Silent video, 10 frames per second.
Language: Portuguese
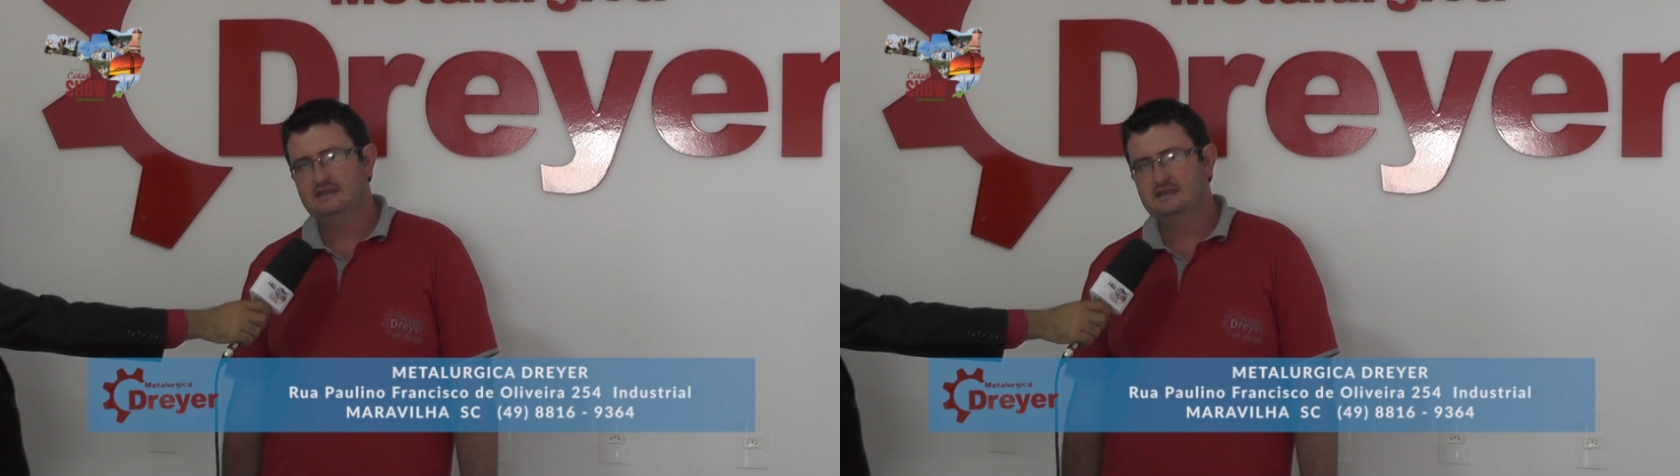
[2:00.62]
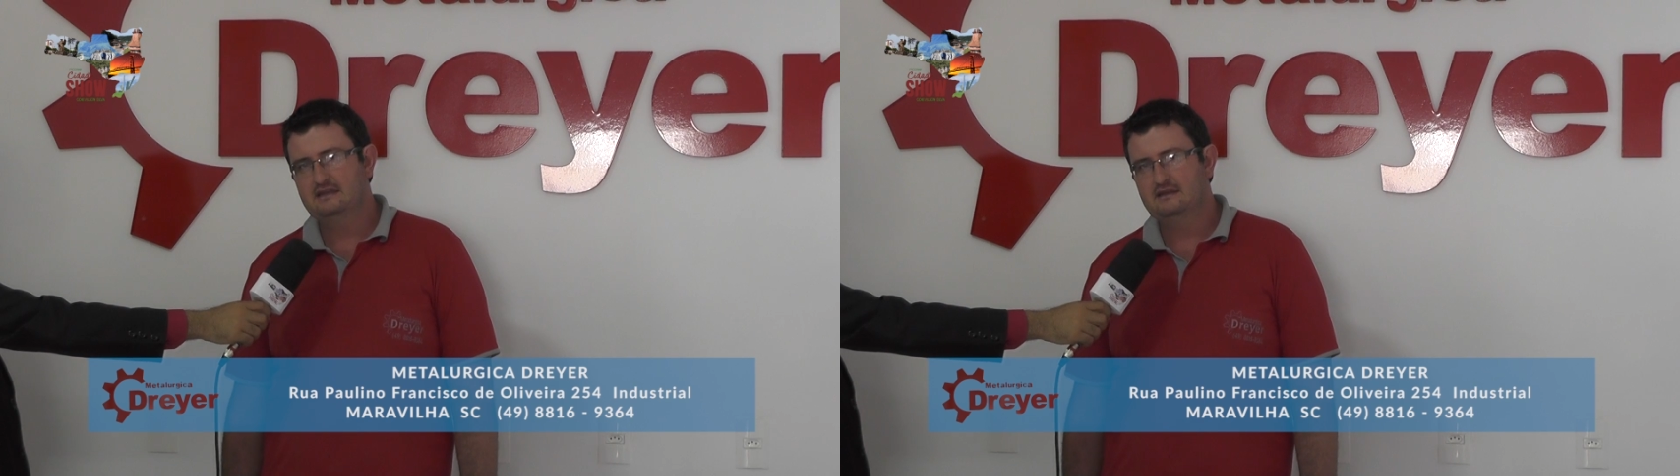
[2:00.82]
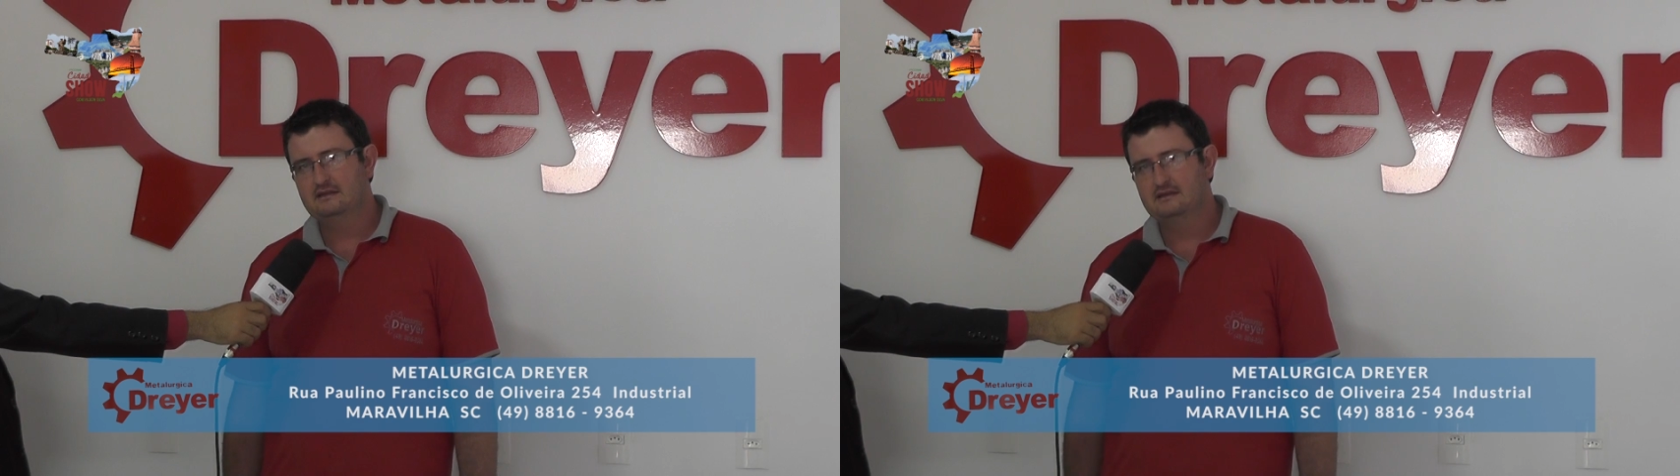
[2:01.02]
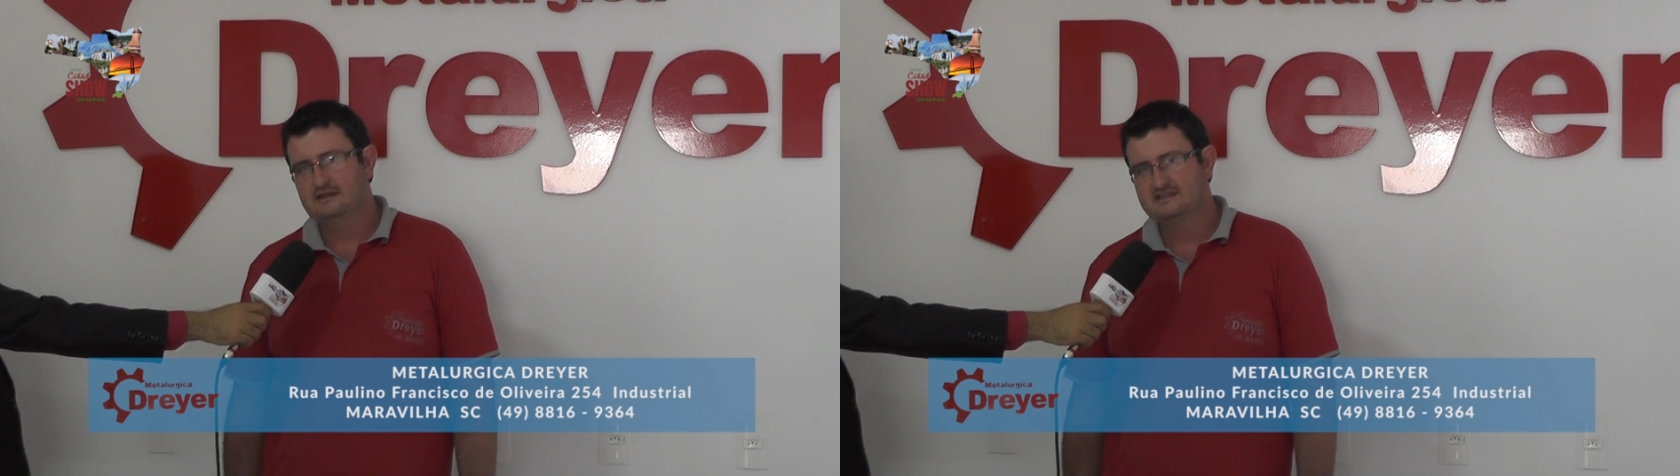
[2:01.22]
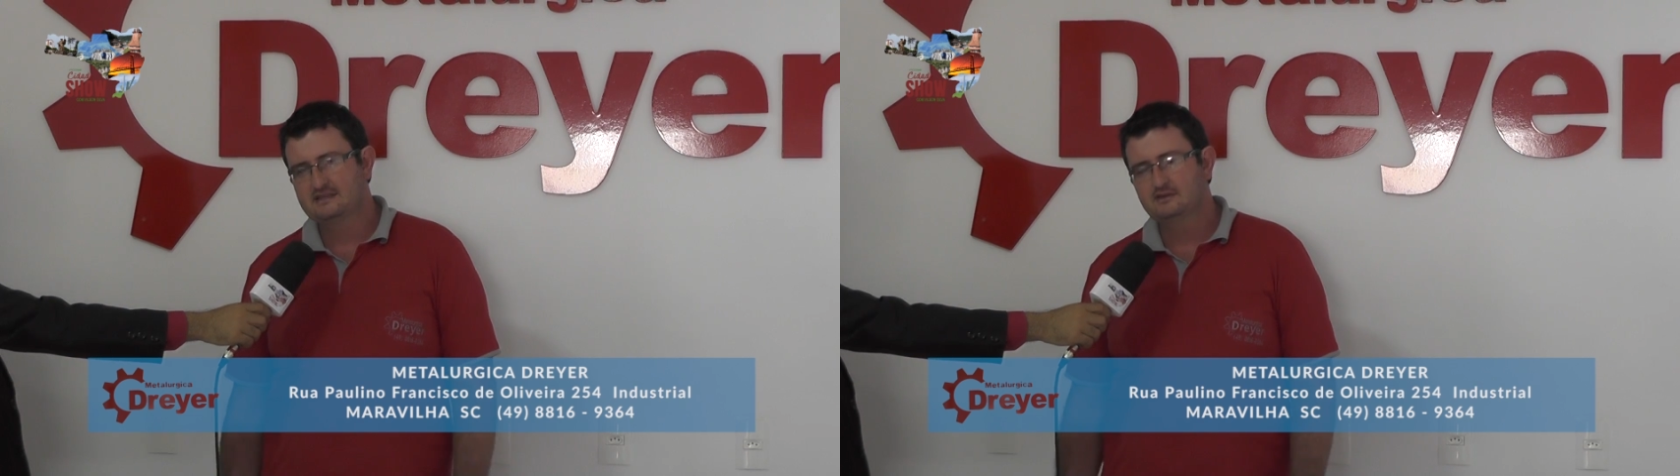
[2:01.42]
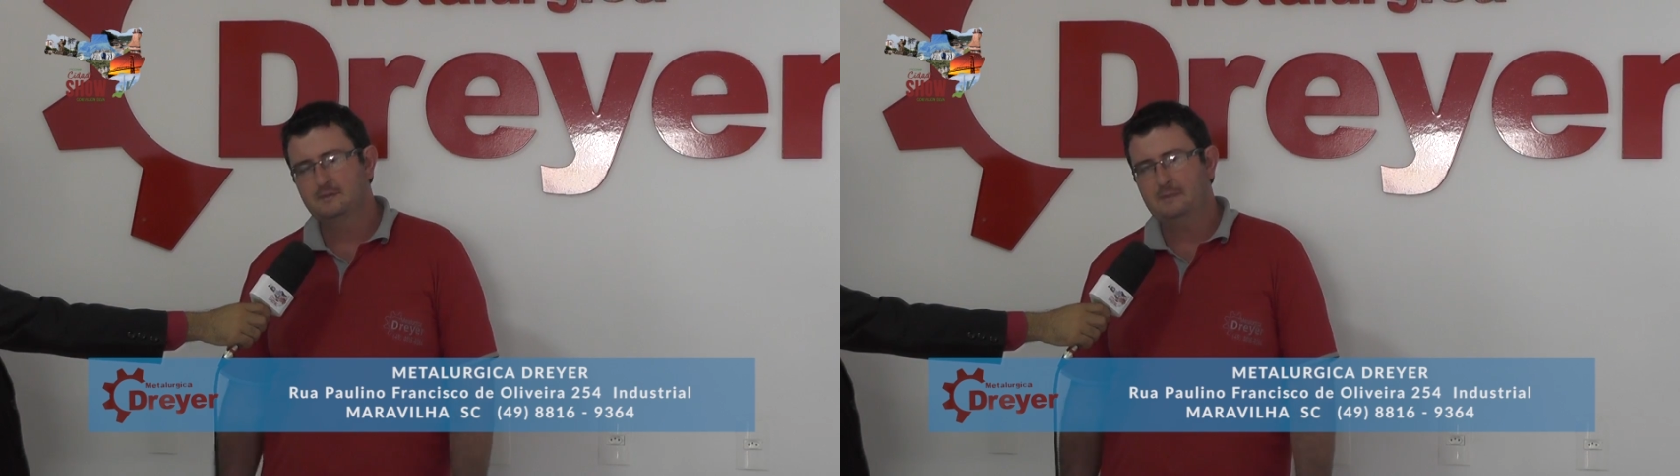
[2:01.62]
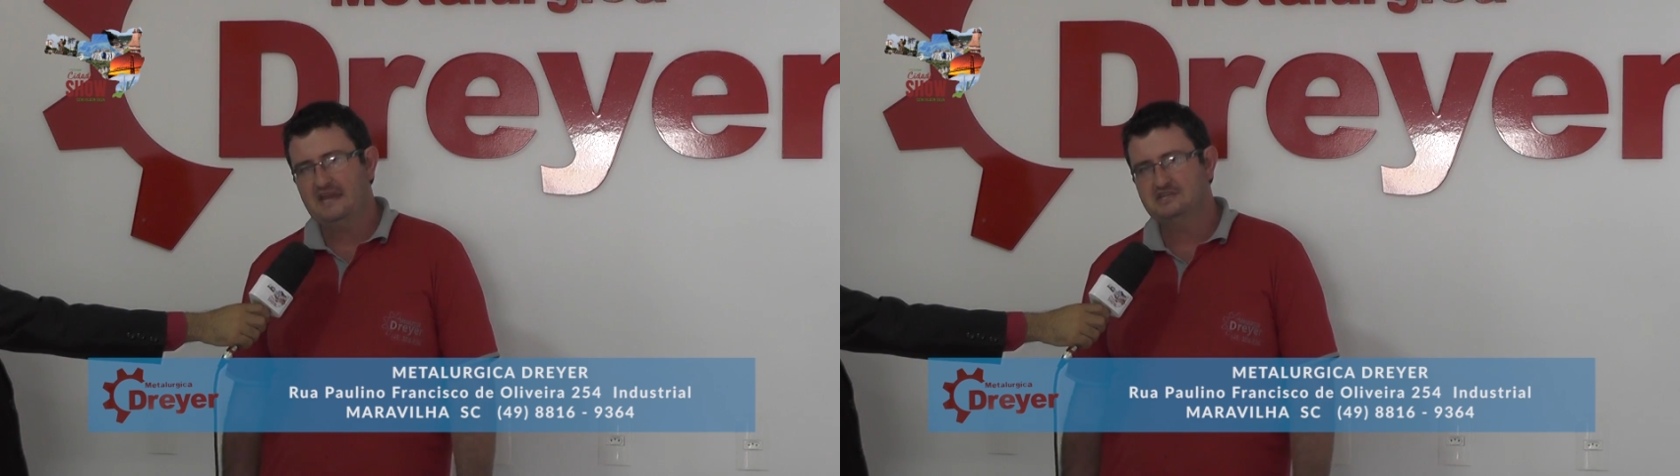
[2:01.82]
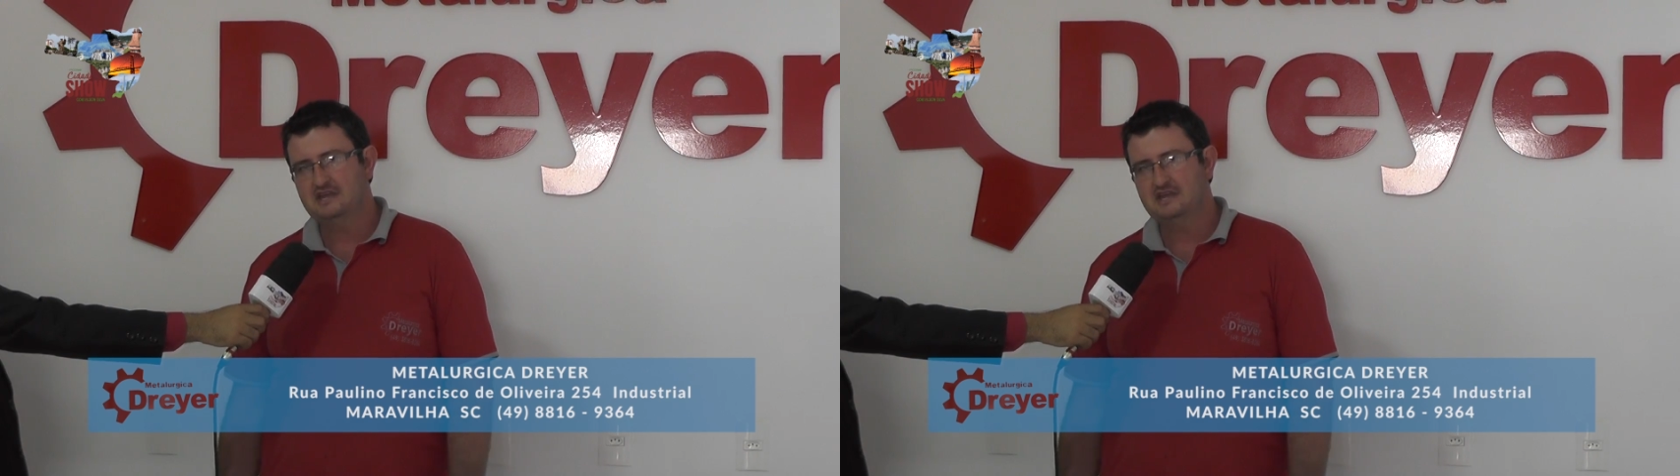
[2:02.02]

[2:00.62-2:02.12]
de, de questão de pé